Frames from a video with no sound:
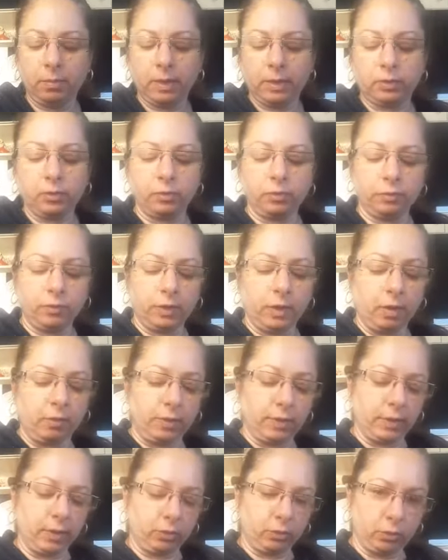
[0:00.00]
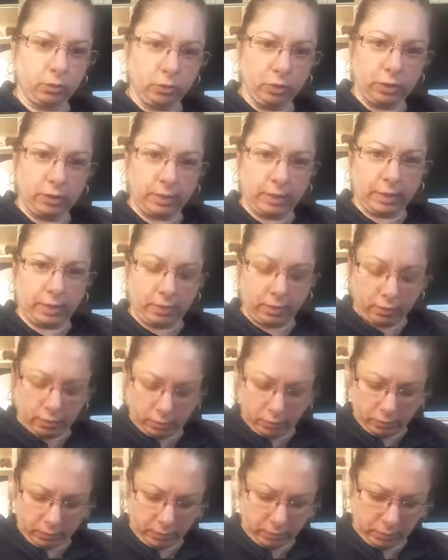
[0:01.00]
Mas no final vai dar tudo
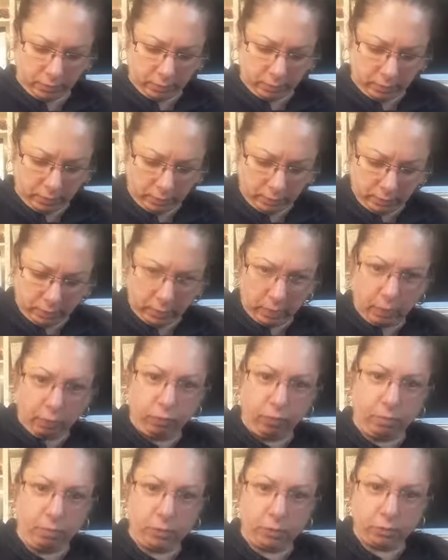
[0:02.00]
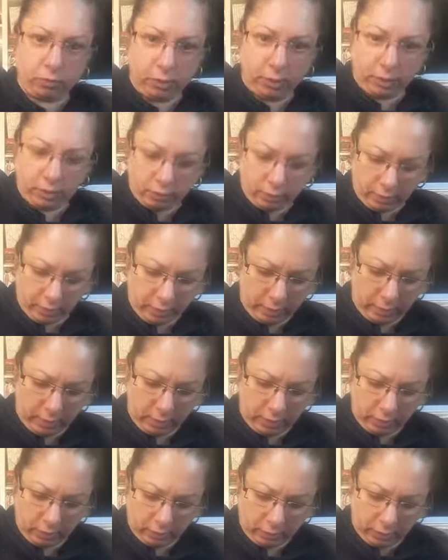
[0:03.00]
certo. Eu vou misturando
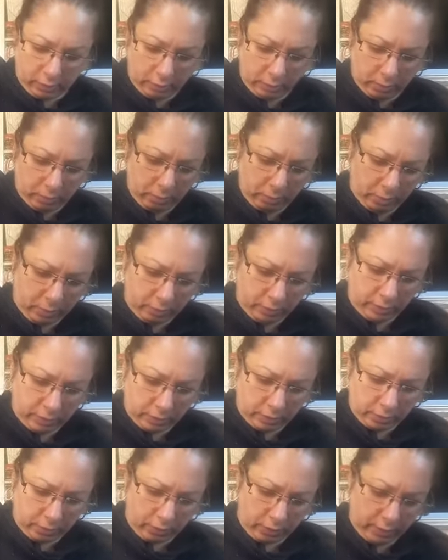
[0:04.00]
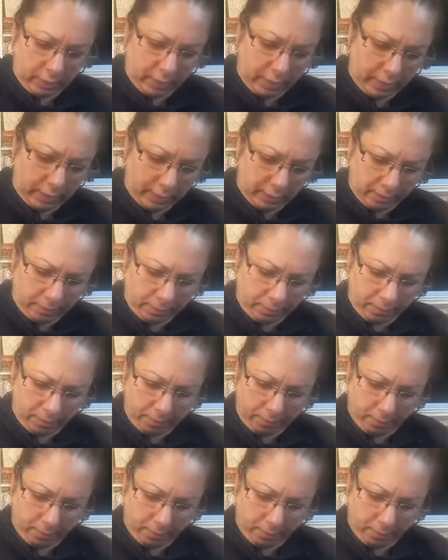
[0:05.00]
aqui para vocês verem